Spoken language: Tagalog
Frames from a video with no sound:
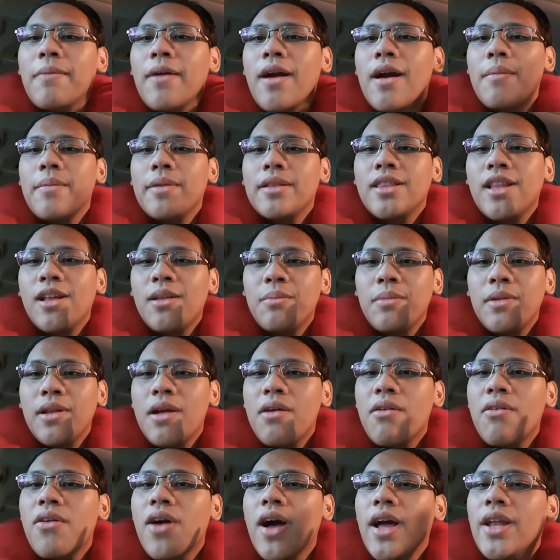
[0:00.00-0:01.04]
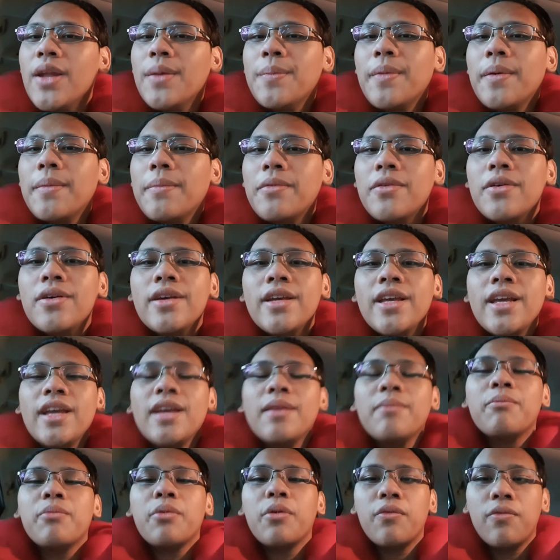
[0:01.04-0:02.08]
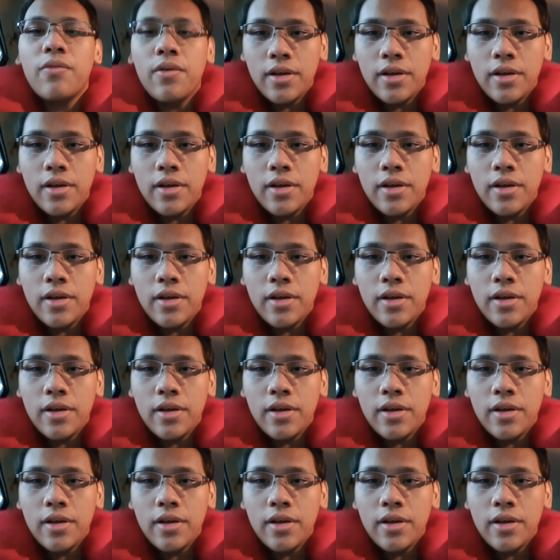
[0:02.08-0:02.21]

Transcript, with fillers: Comment down below kung ano pa pong i-improve